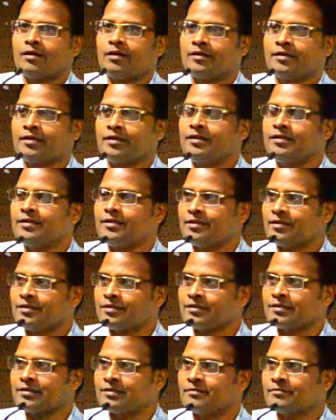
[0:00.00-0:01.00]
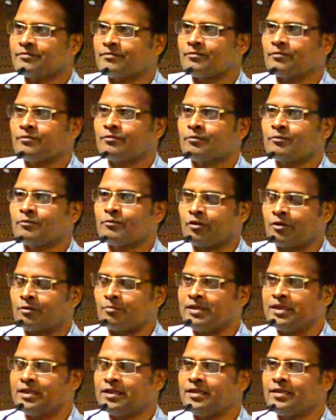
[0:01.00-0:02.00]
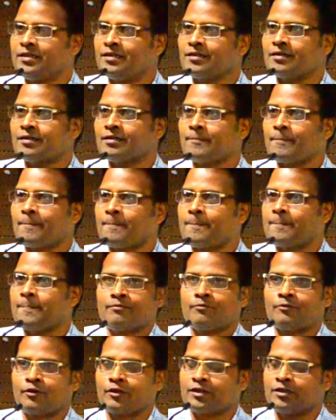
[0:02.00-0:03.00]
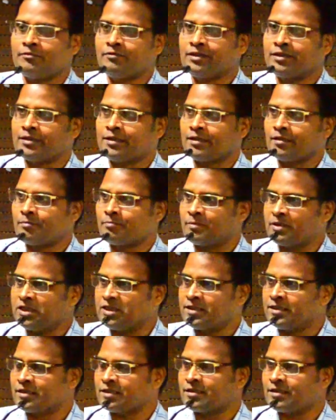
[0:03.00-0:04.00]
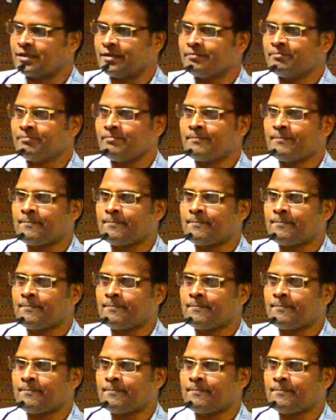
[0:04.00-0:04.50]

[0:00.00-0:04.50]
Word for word: आर डेलीगेट्स फॉर बीइंग हियर फॉर गिविंग देयर प्रीशियस टाइम